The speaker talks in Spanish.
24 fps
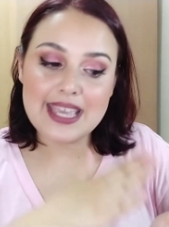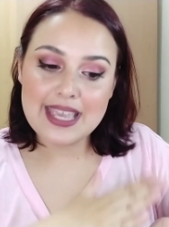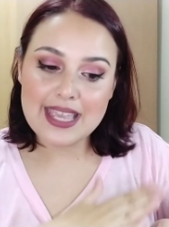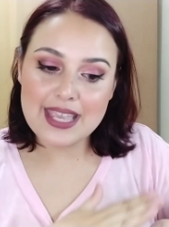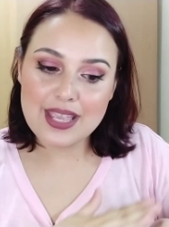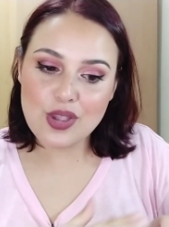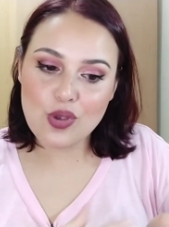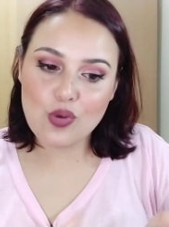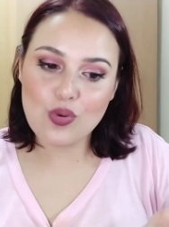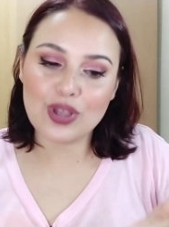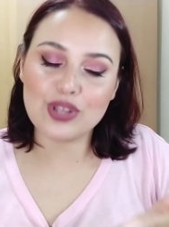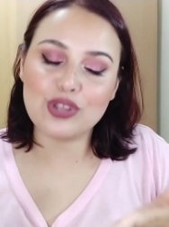
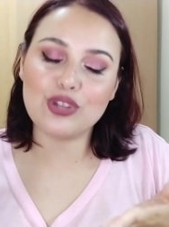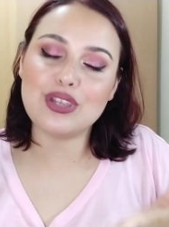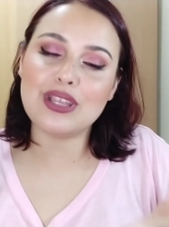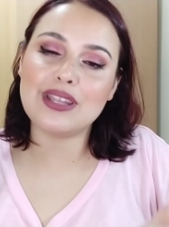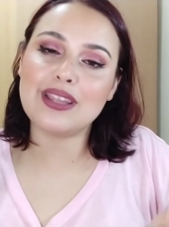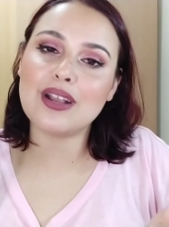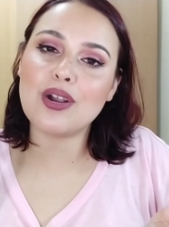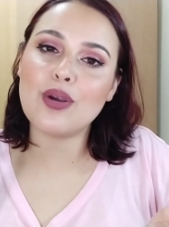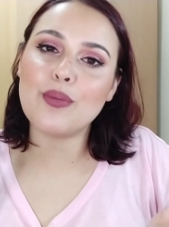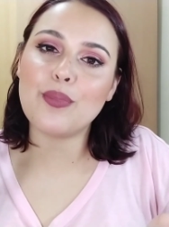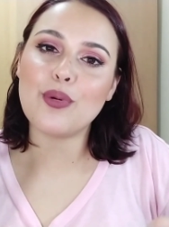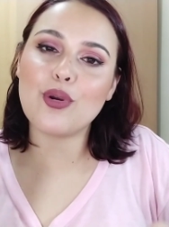Y cuando ya
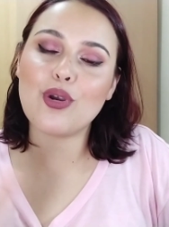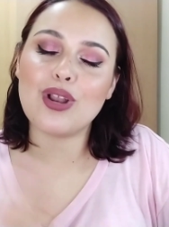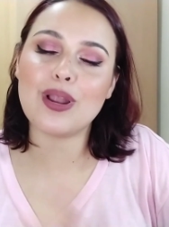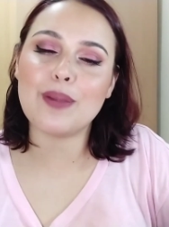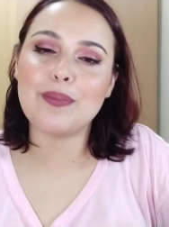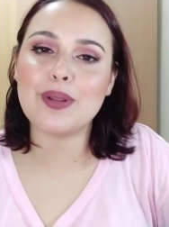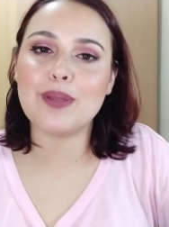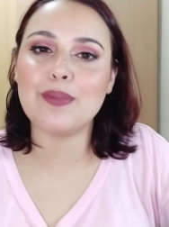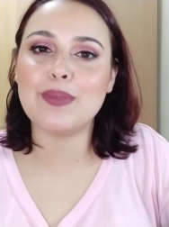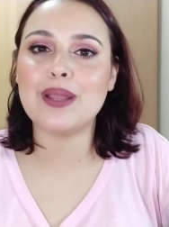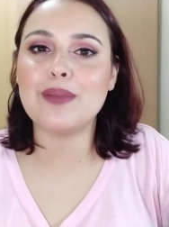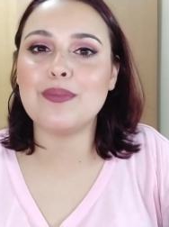tenga un poco las
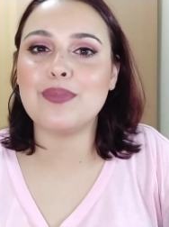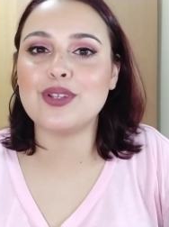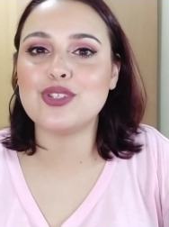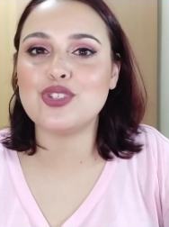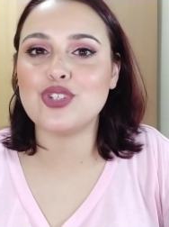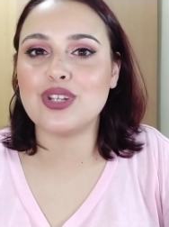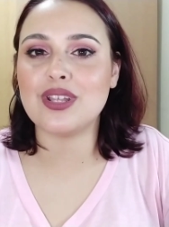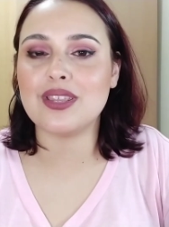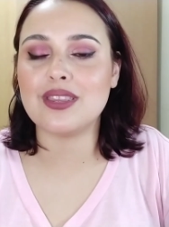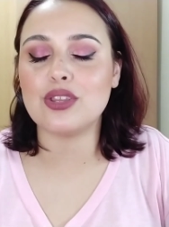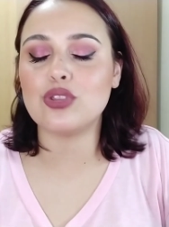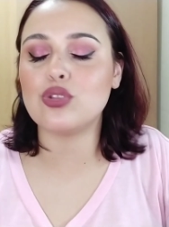primeras
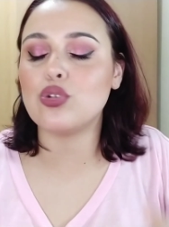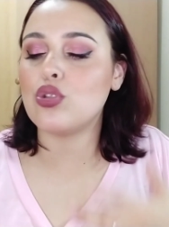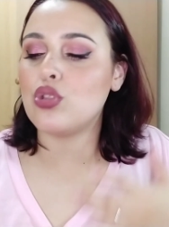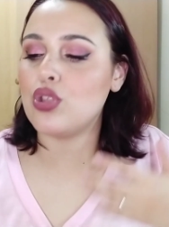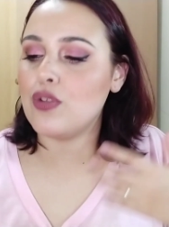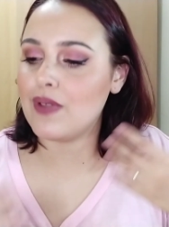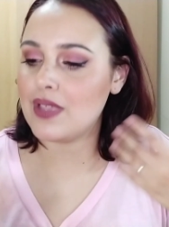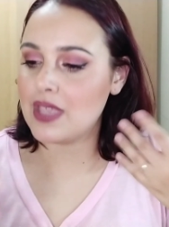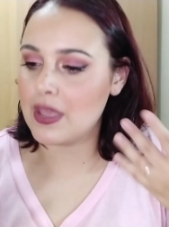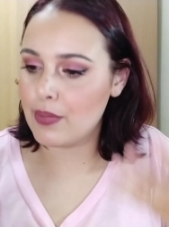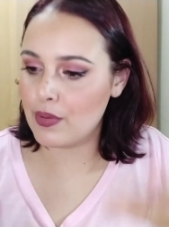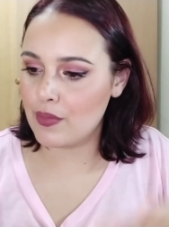impresiones de todo
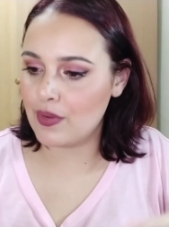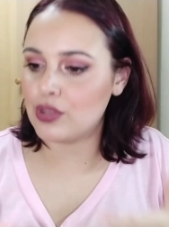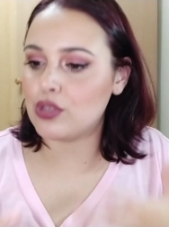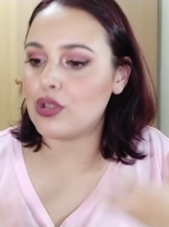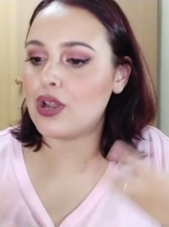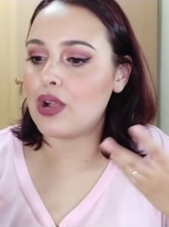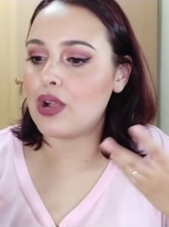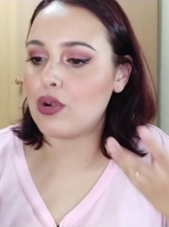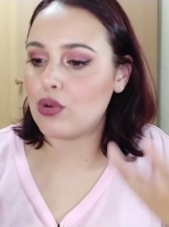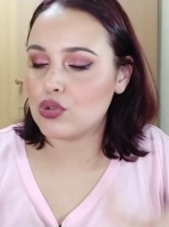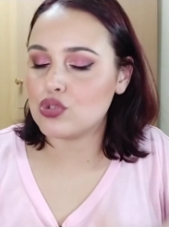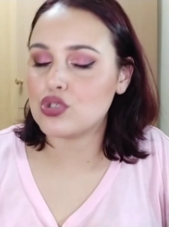y vaya probando
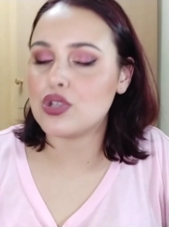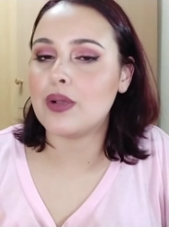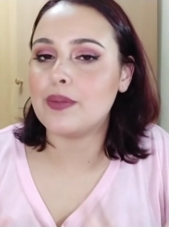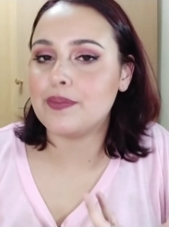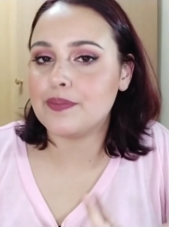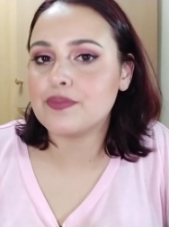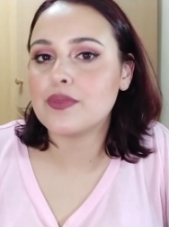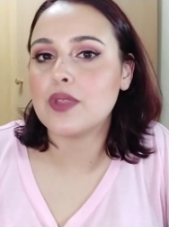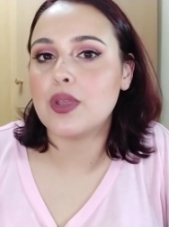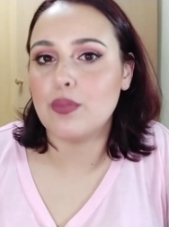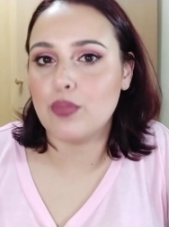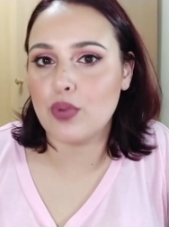las cosas
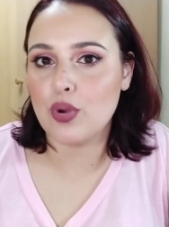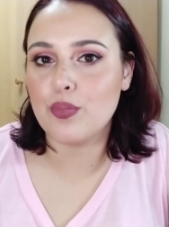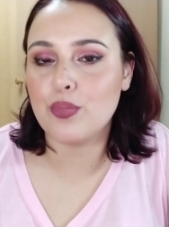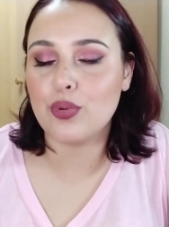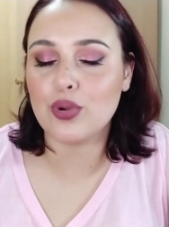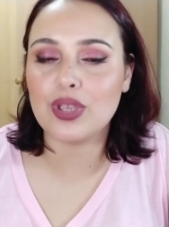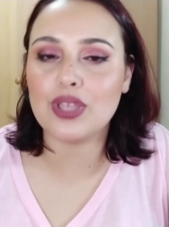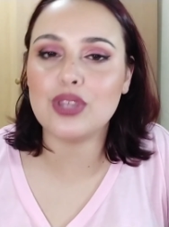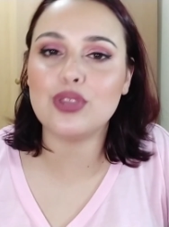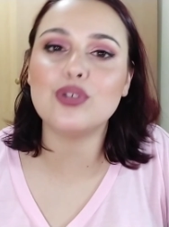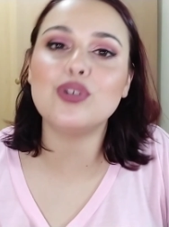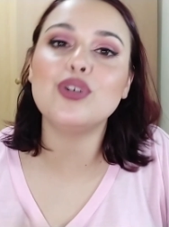pues, un
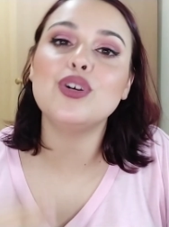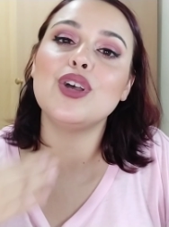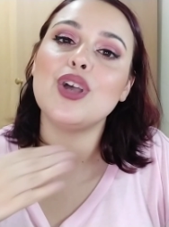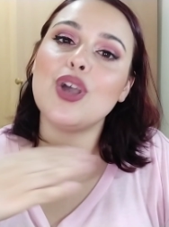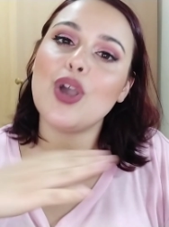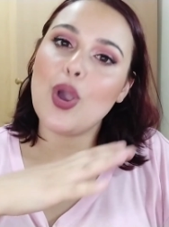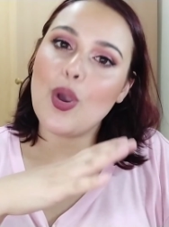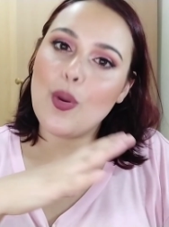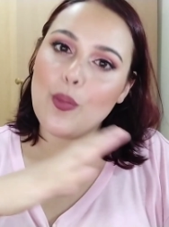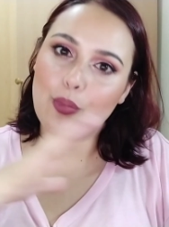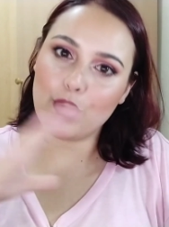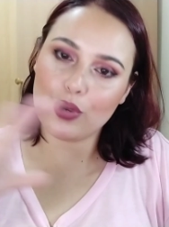poquito,
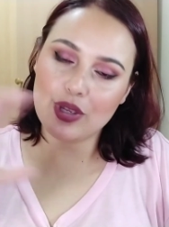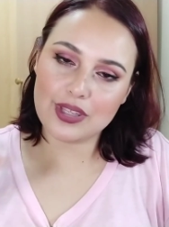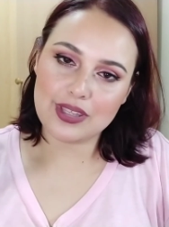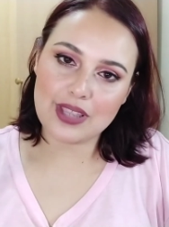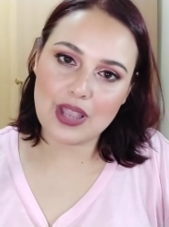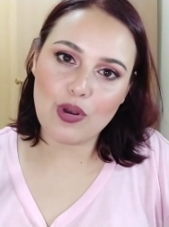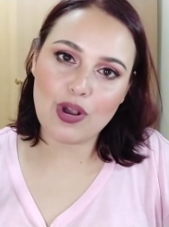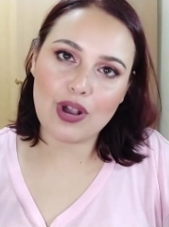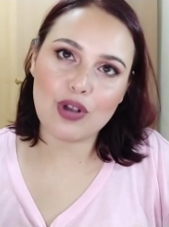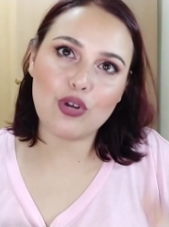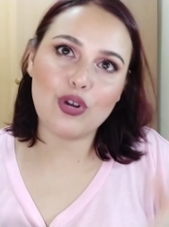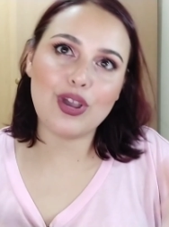pues
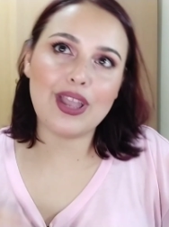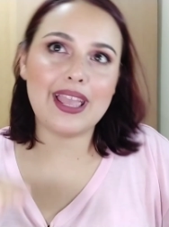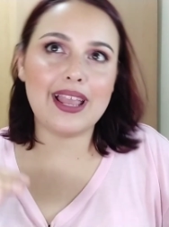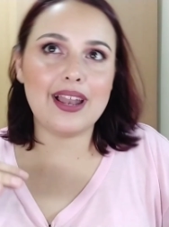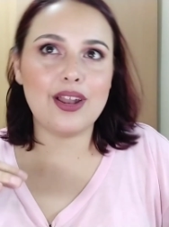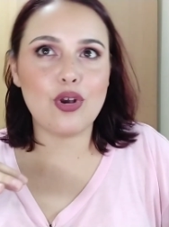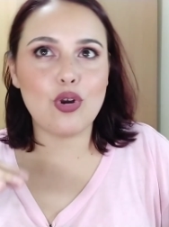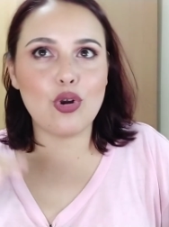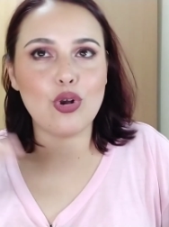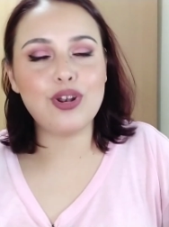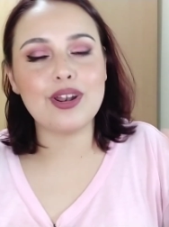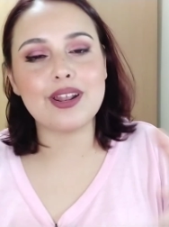ya hago
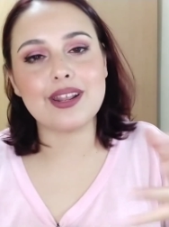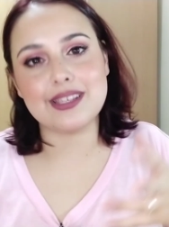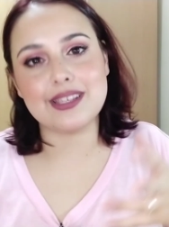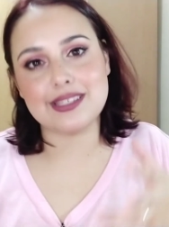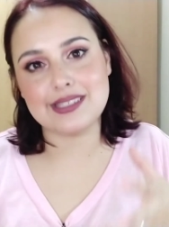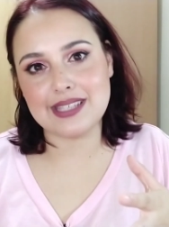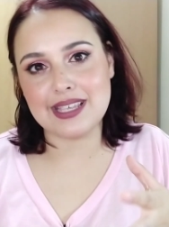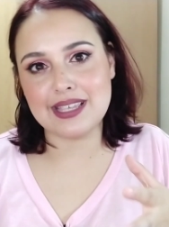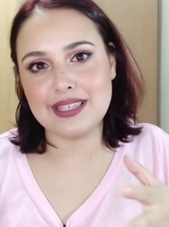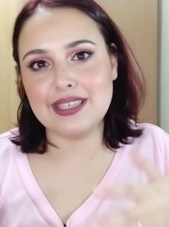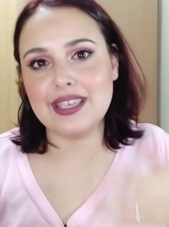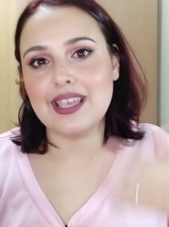el haul
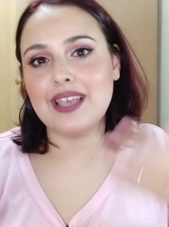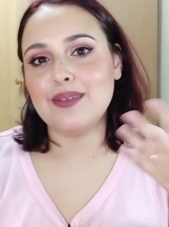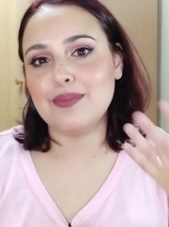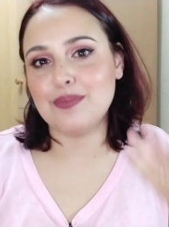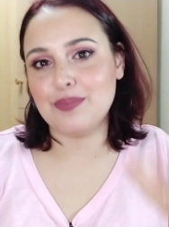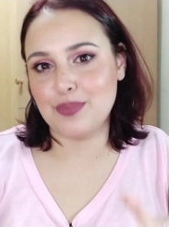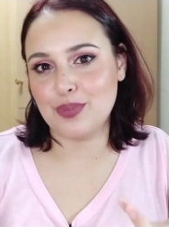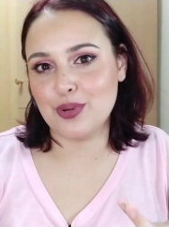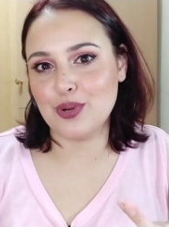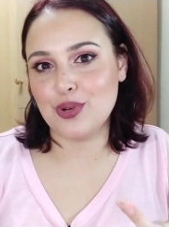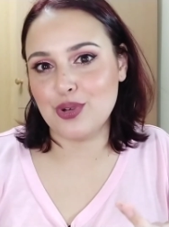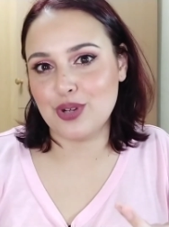reseña
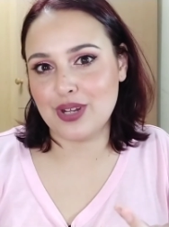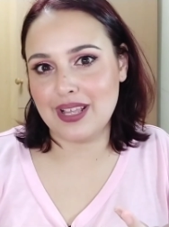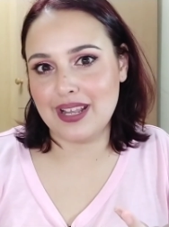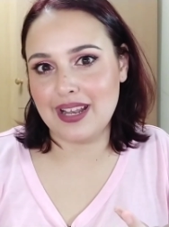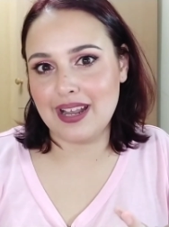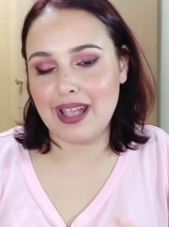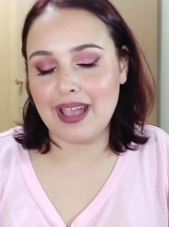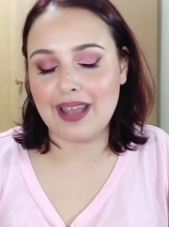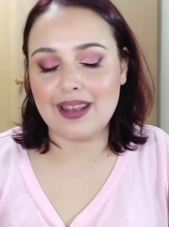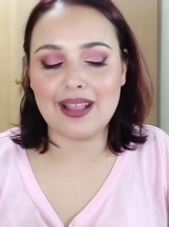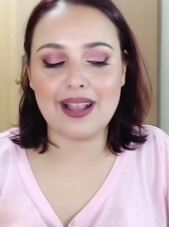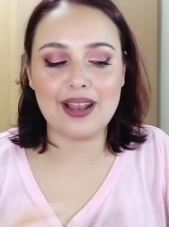por
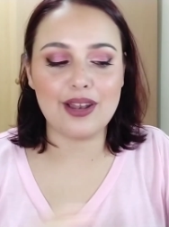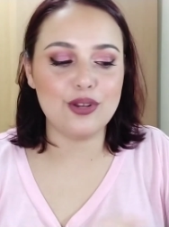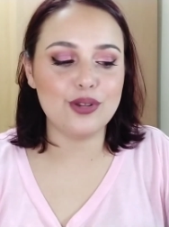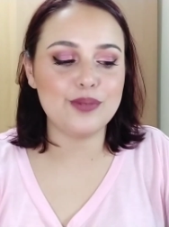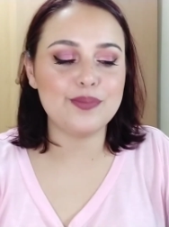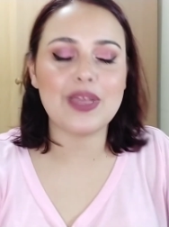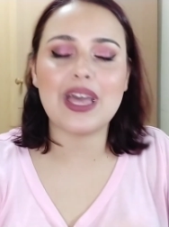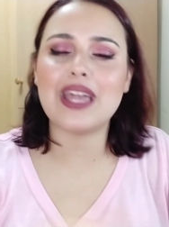el canal, ¿no?